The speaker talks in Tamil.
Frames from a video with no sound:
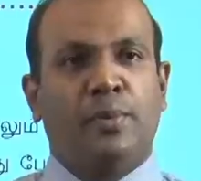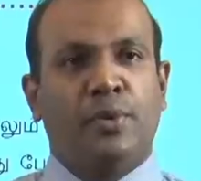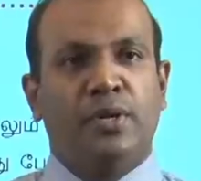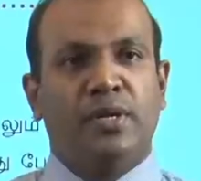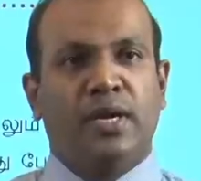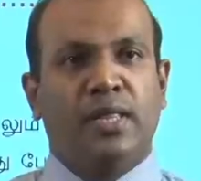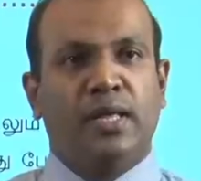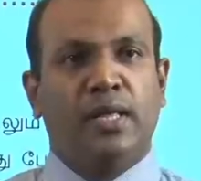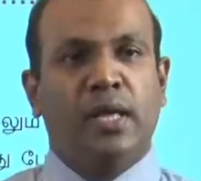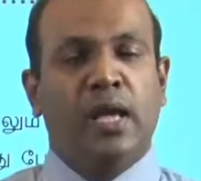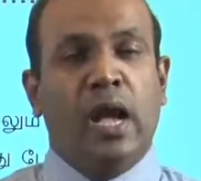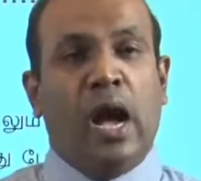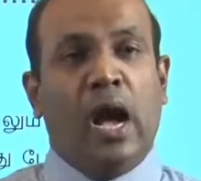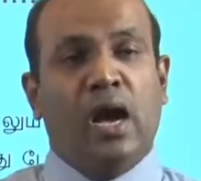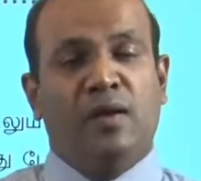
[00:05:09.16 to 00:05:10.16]
போகின்றது
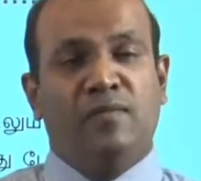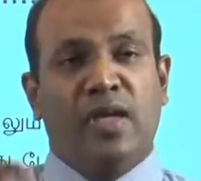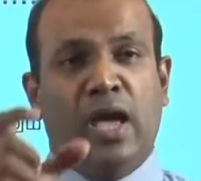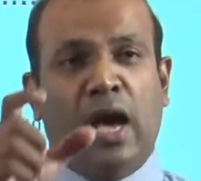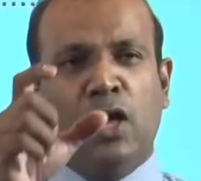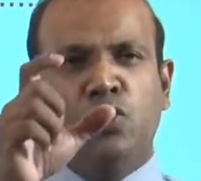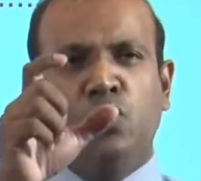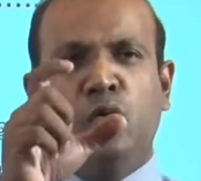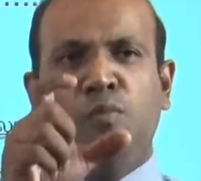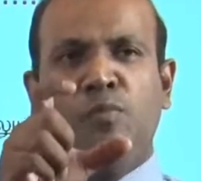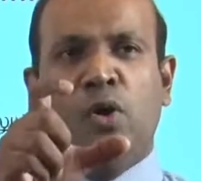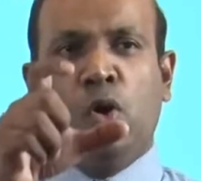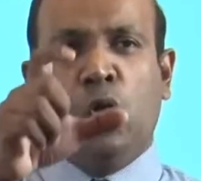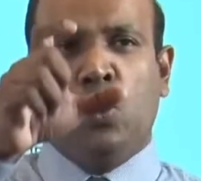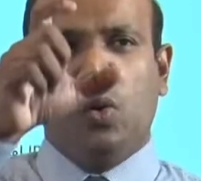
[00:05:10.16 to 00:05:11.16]
ஆகவே அதுவும்
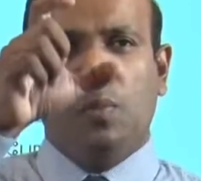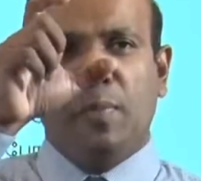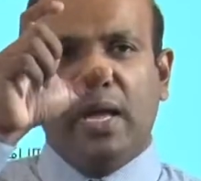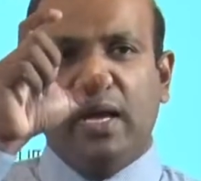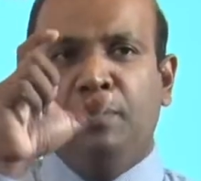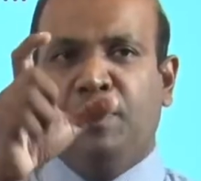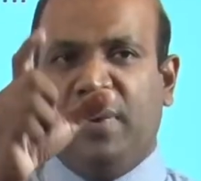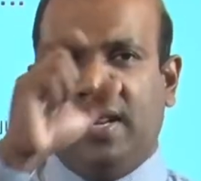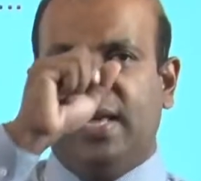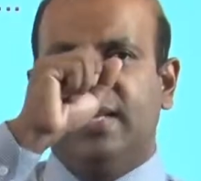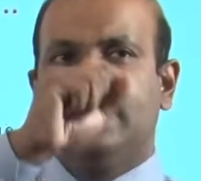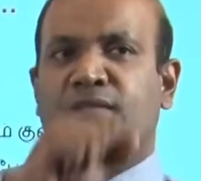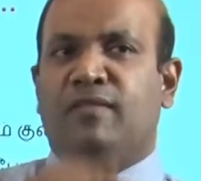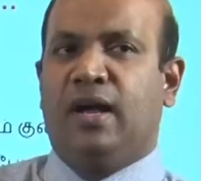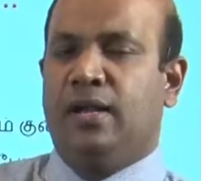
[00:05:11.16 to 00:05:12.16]
ஒரு மிகப்பெரிய
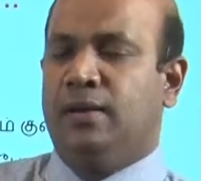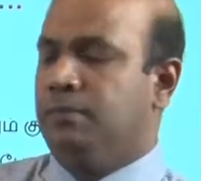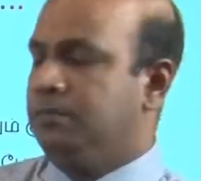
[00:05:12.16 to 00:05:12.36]
சவால்